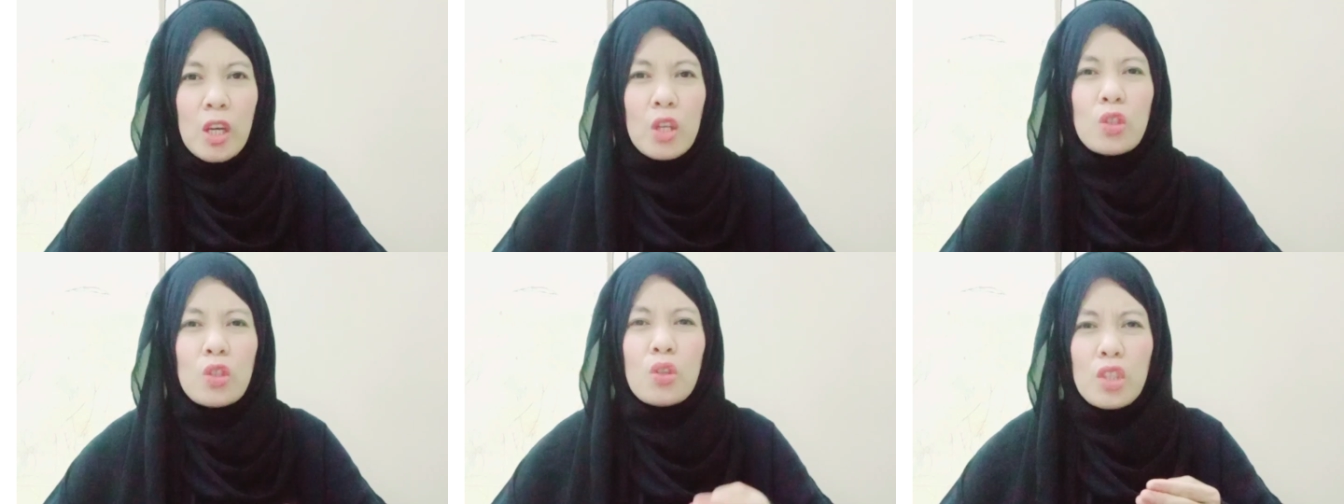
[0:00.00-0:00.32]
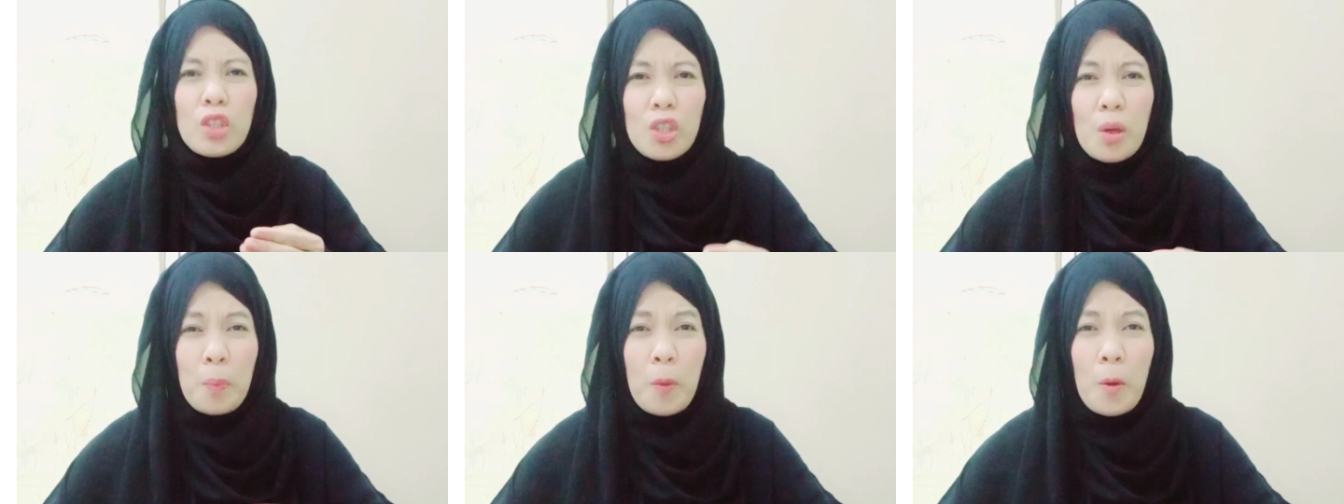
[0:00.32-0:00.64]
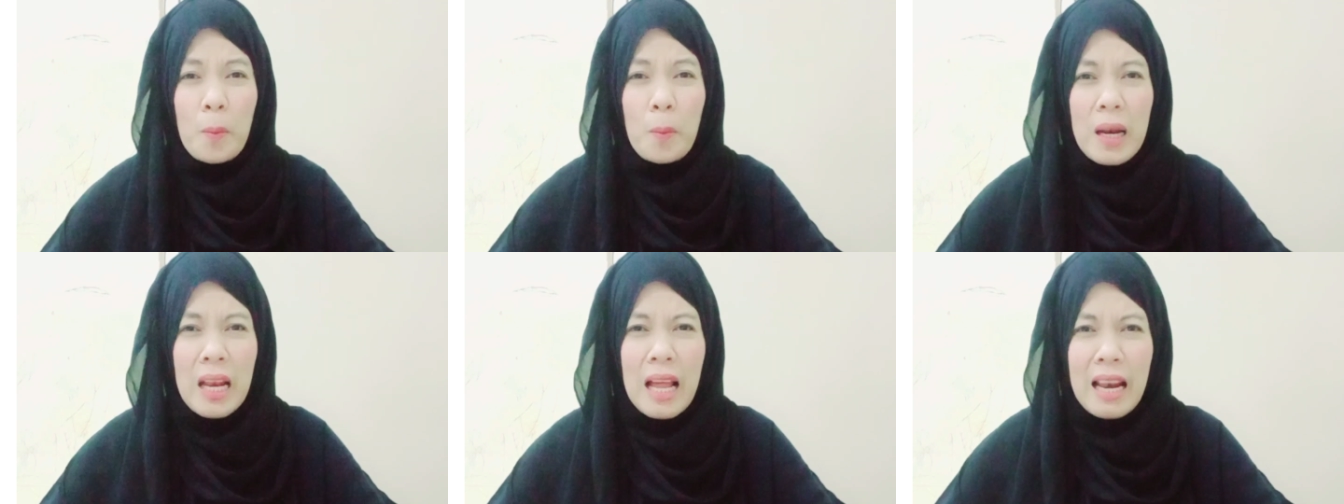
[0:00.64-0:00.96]
Doon nyo po
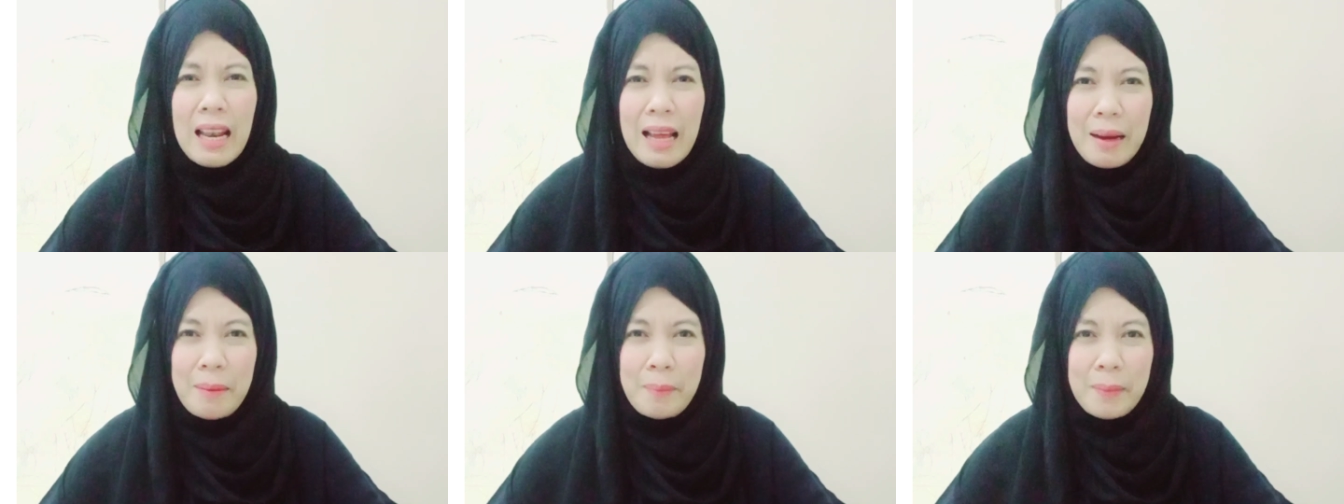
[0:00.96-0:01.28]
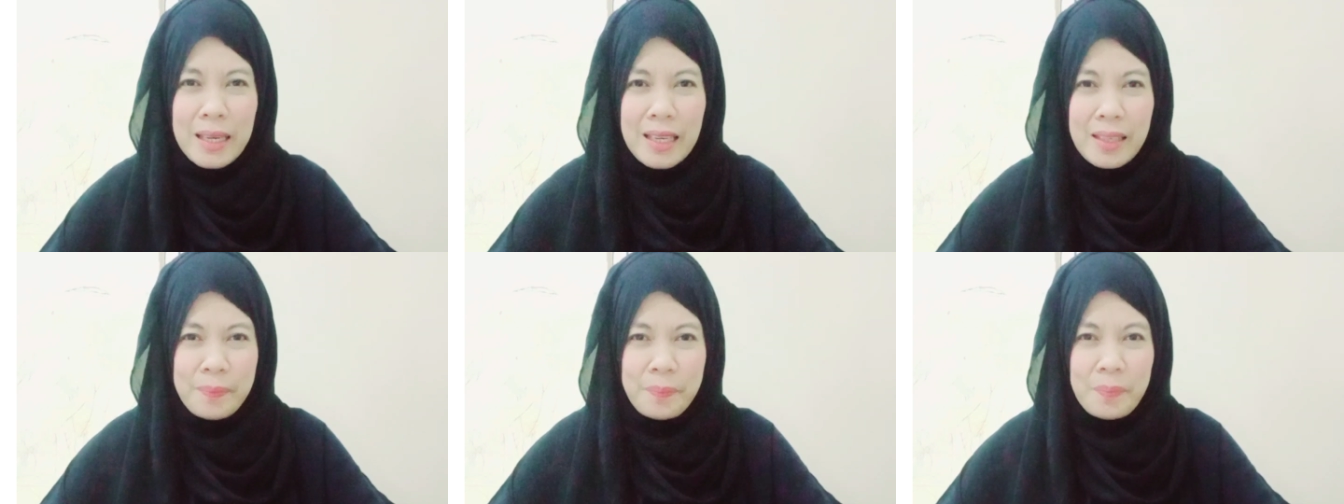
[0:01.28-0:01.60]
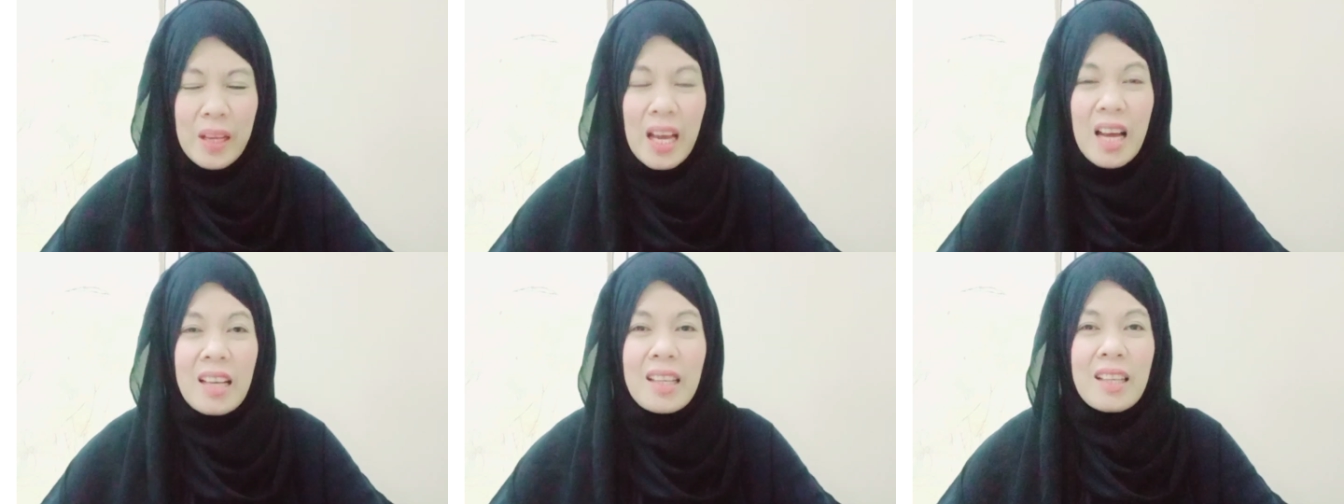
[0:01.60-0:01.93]
malalaman
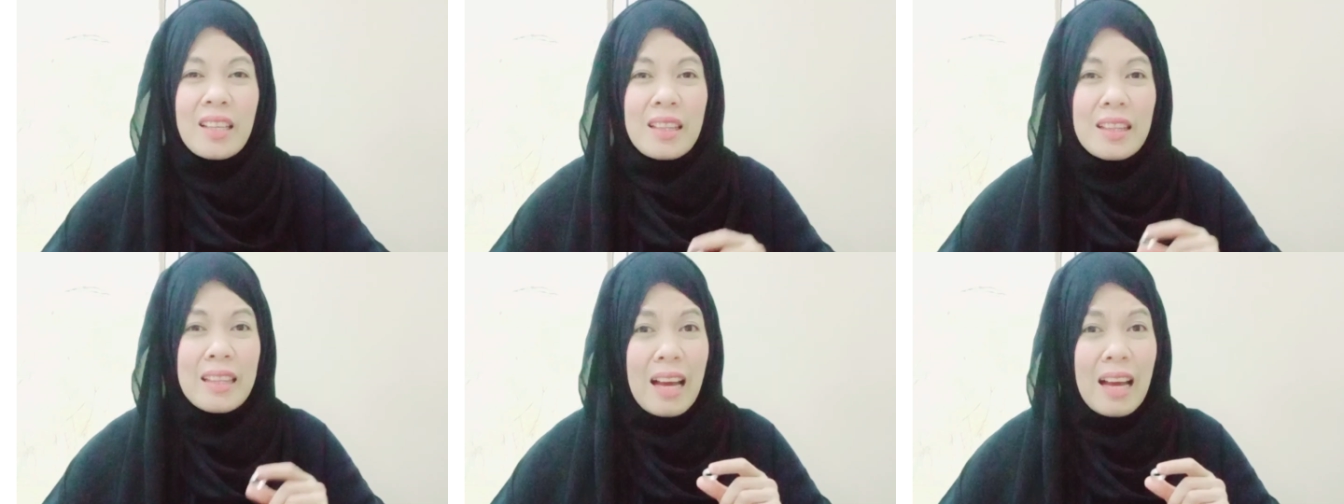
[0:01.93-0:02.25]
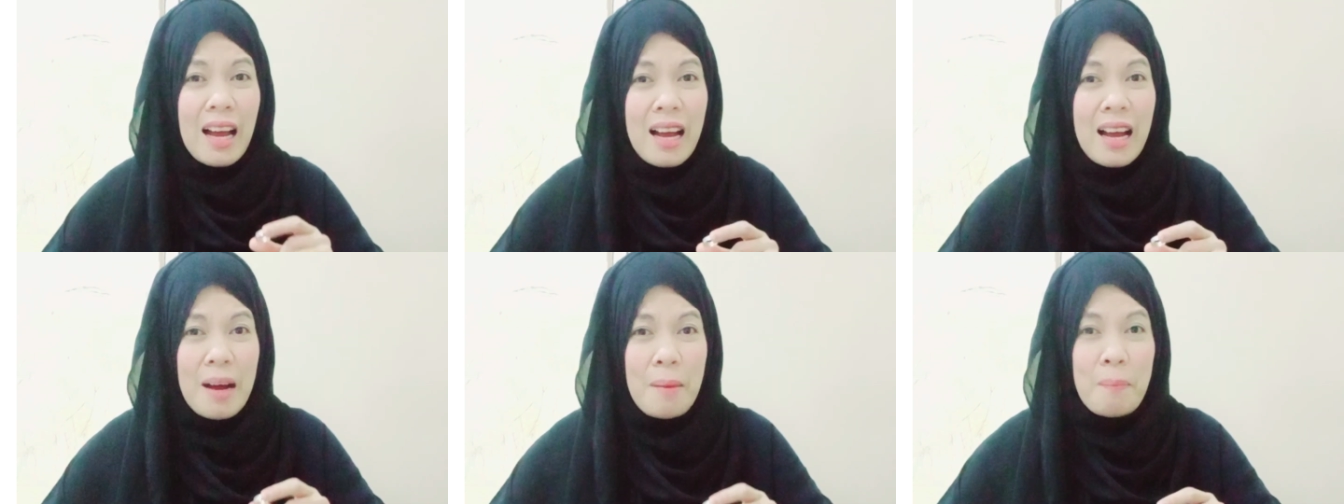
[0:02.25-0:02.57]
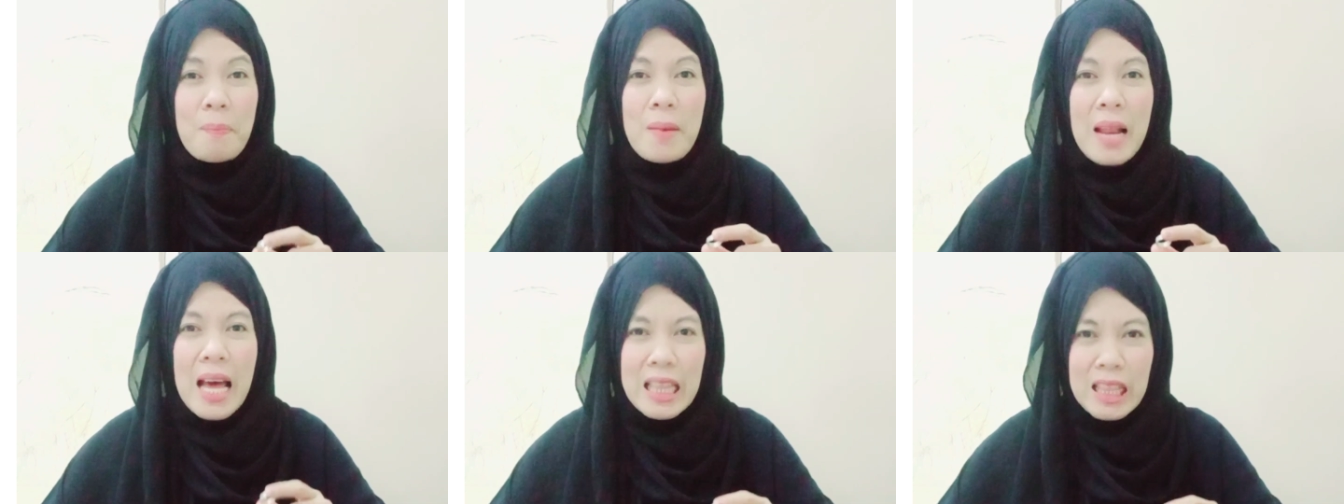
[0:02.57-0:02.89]
na
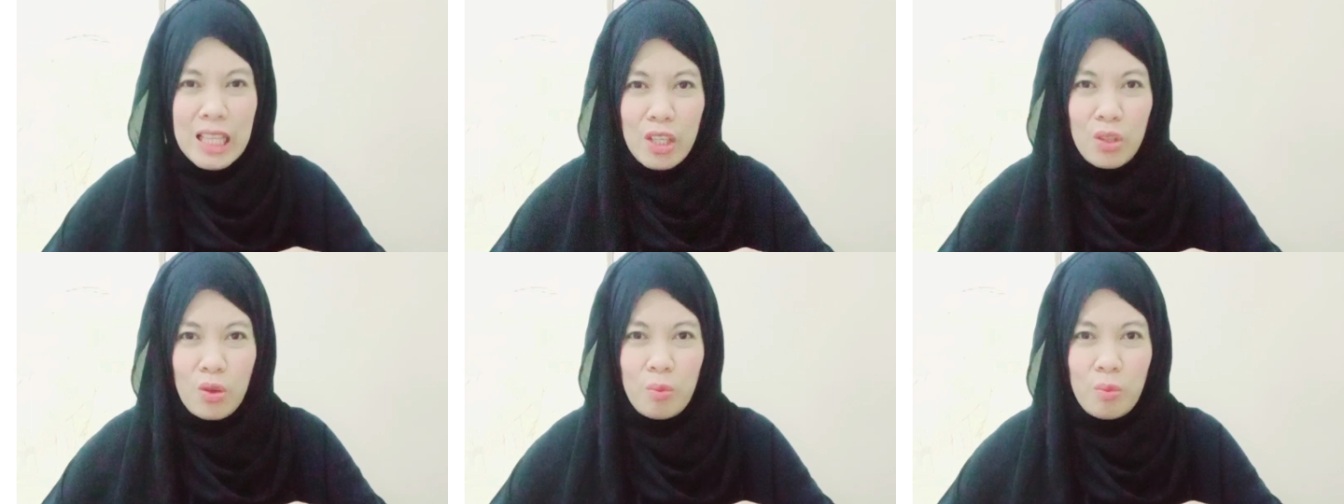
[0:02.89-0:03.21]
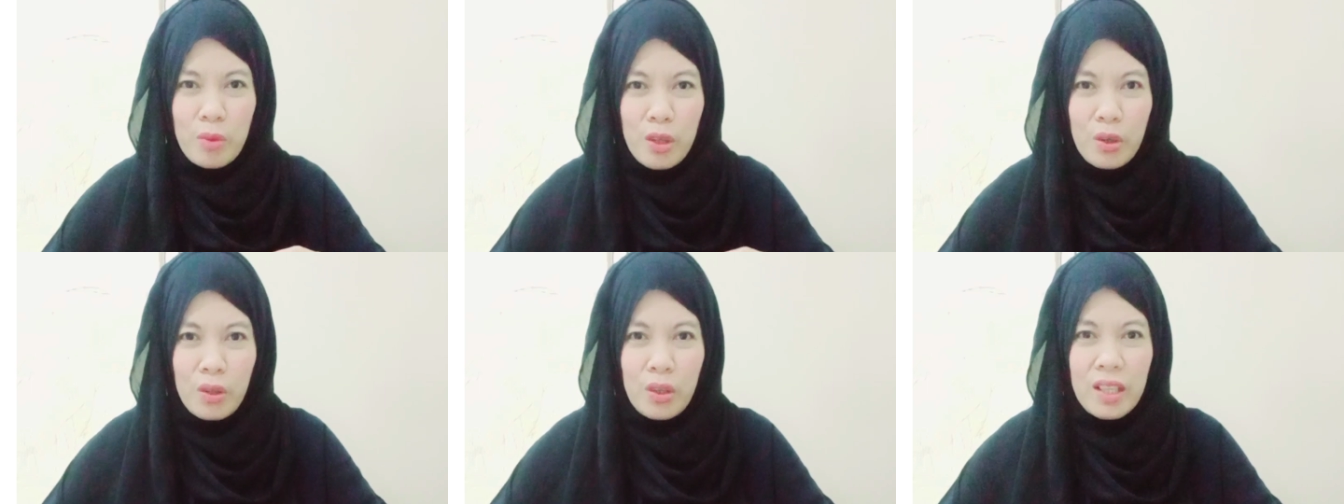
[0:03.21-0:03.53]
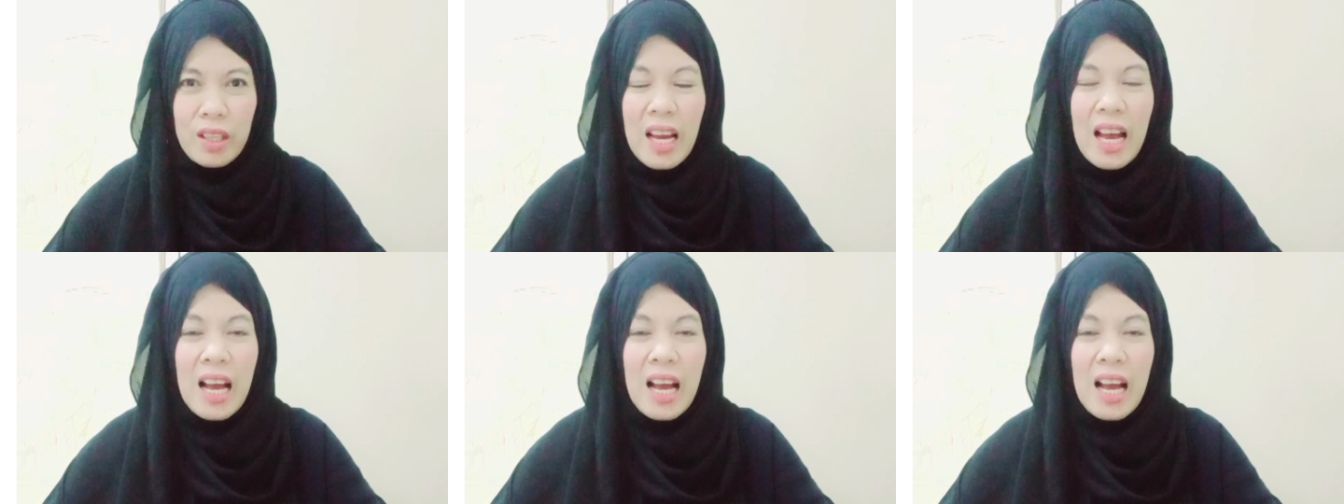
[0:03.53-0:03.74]
platinum yun.